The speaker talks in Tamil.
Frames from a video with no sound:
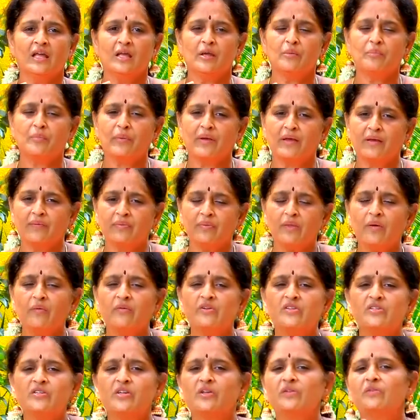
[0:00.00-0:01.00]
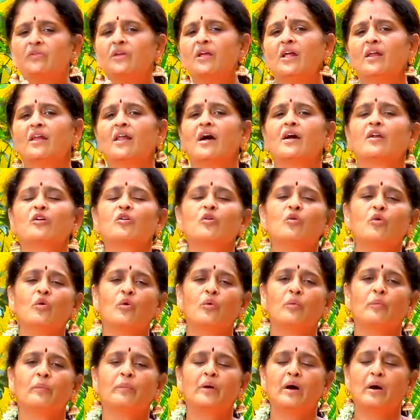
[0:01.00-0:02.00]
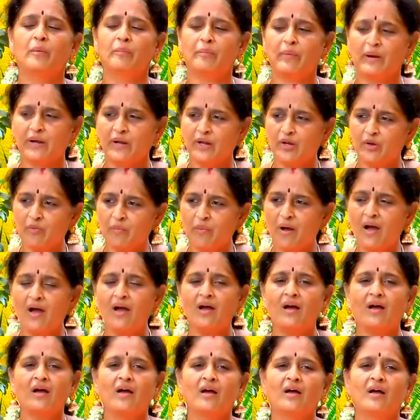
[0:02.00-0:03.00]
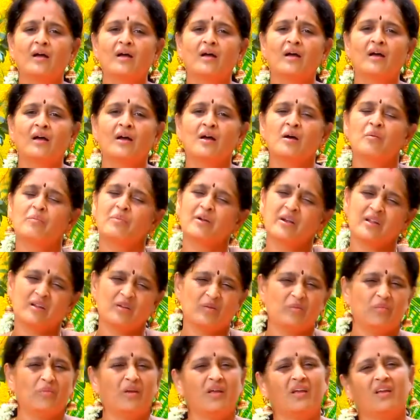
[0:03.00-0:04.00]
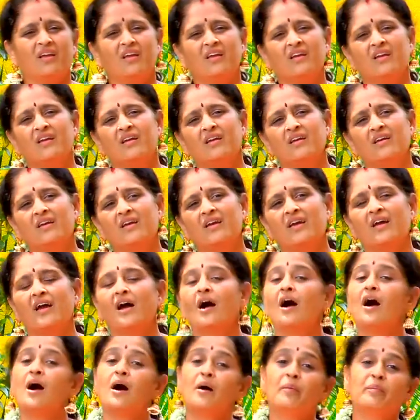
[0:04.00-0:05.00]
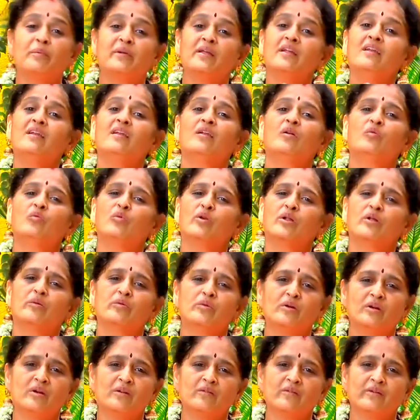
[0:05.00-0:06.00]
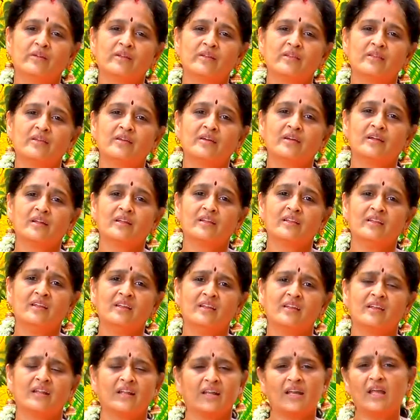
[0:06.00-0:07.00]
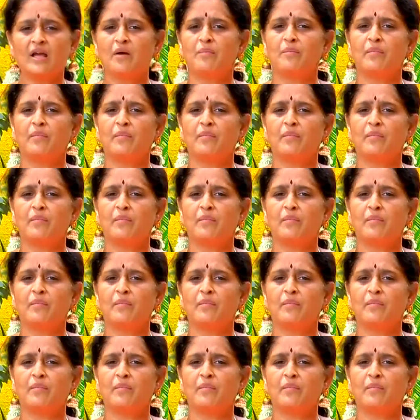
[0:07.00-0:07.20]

இப்போ எந்த விஷயத்தையும் எல்லாருக்கும் பண்ணணுமா பண்ணணுமே அப்படின்ற உணர்வுகள் வருதுங்கிறத நிறையா